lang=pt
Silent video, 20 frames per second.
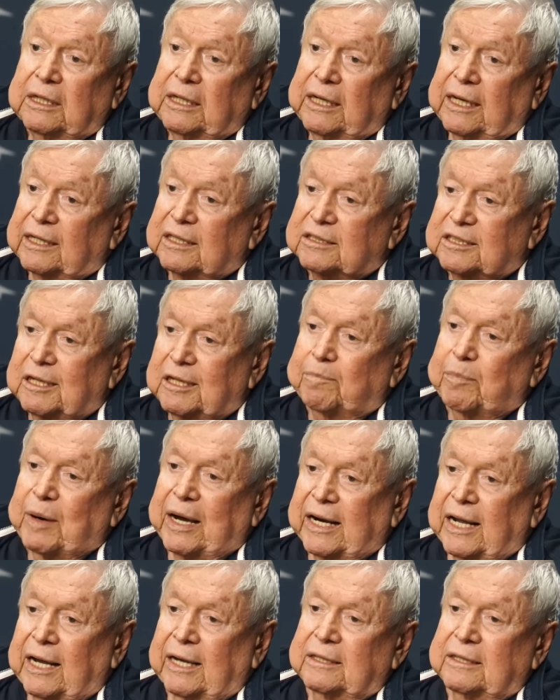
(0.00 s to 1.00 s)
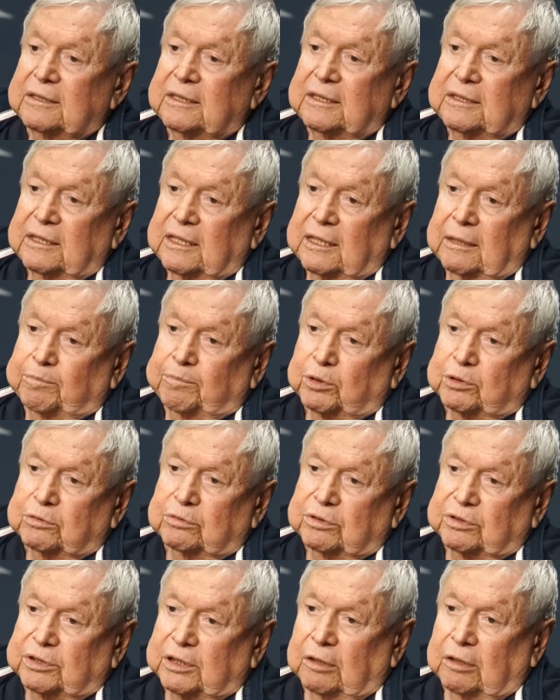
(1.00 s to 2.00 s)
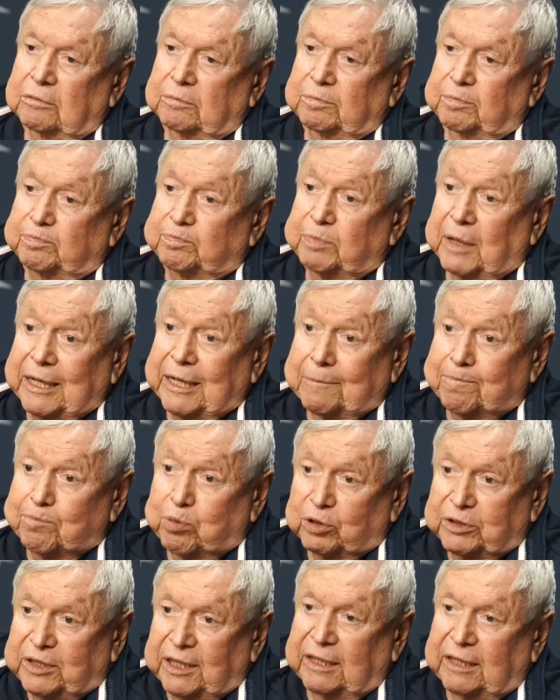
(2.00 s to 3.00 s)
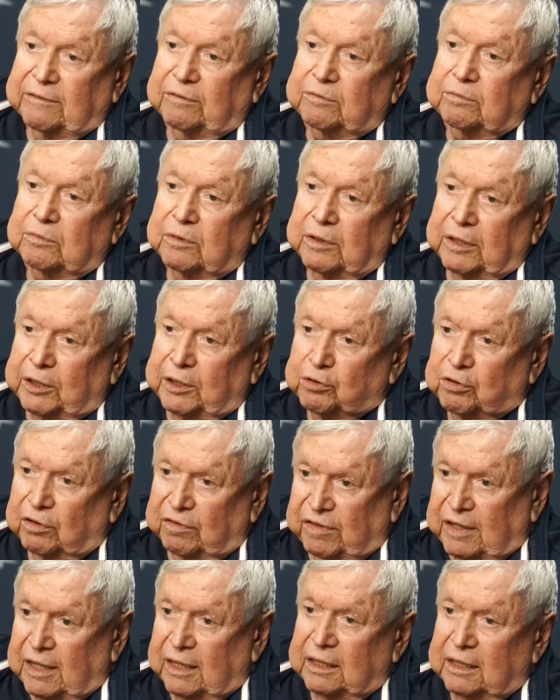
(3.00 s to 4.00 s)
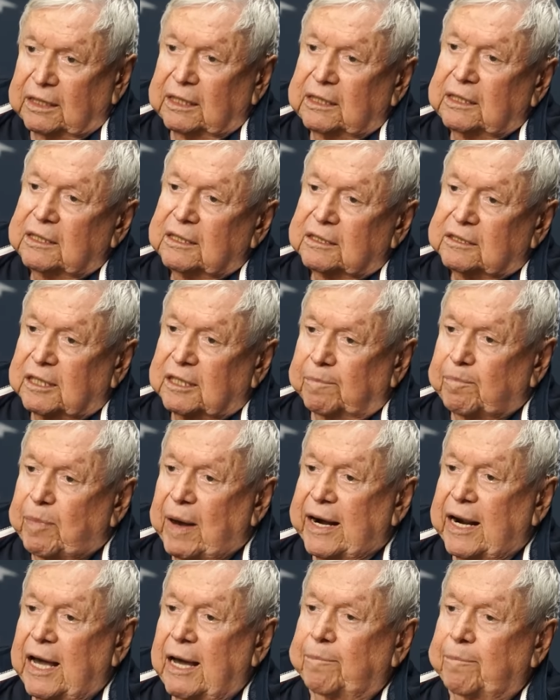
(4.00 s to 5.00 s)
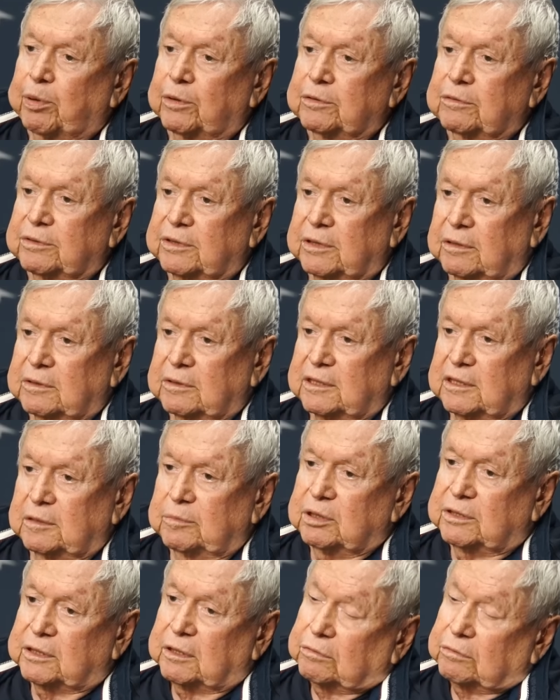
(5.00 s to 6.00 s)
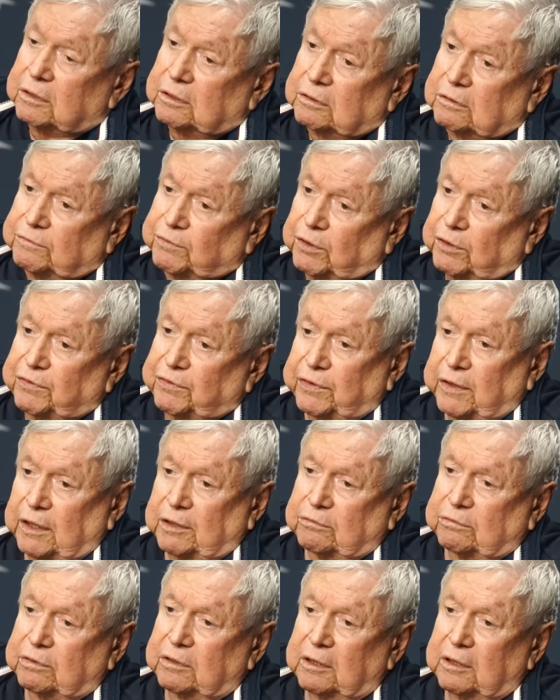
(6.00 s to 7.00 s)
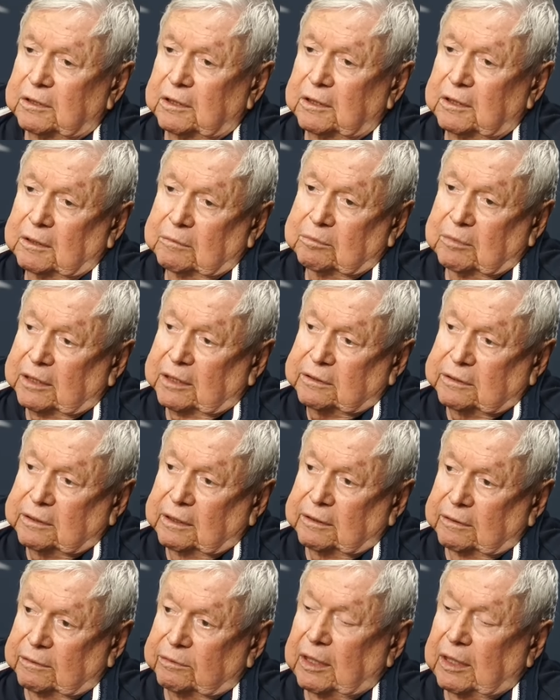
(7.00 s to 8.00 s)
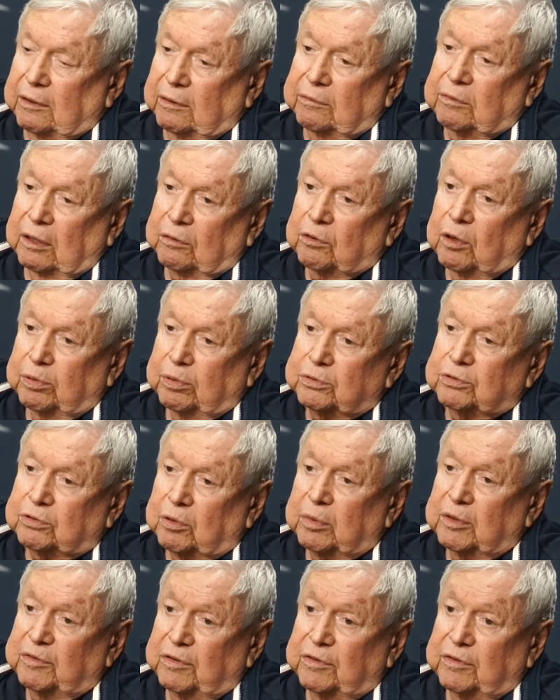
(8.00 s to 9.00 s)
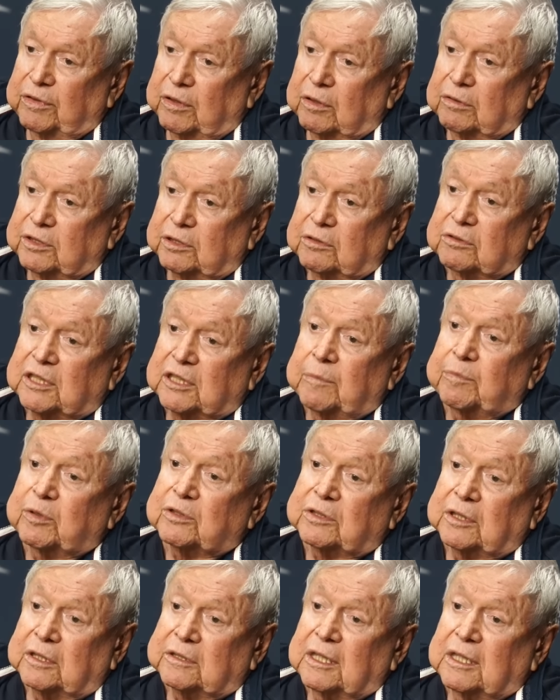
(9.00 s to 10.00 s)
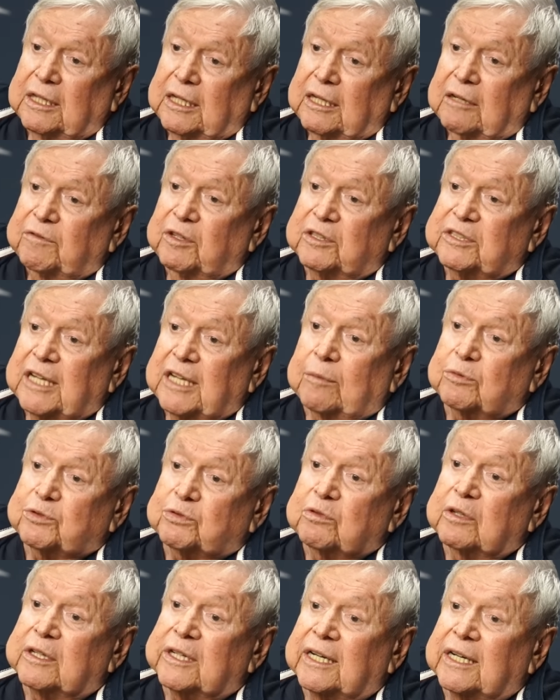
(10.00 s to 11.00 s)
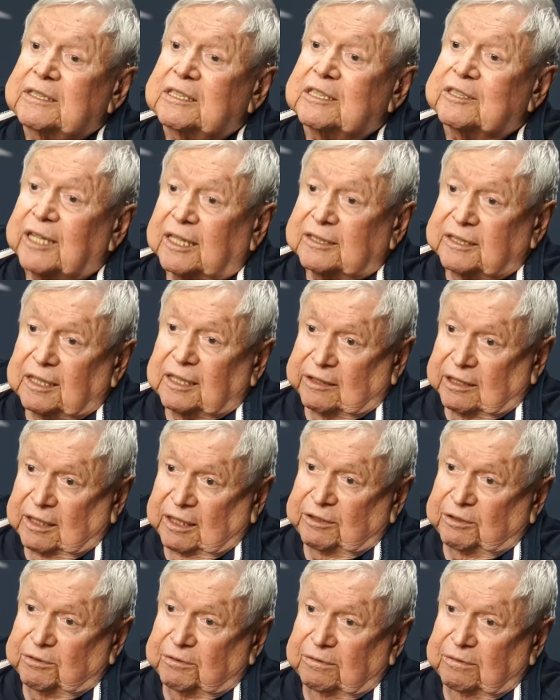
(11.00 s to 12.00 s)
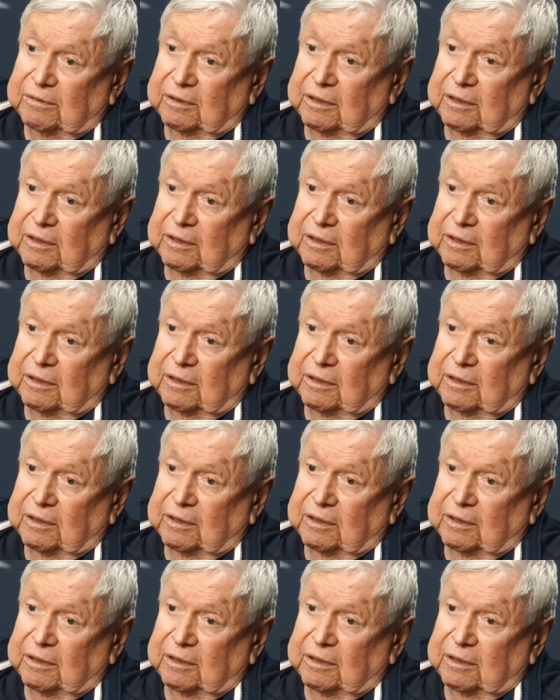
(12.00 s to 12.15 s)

era separar a produção para poder renovar, separar a produção da exibição, que não foi feito. Mas é, é, a Globo sobreviveu. Eu digo sempre o seguinte: fizemos um grande transatlântico,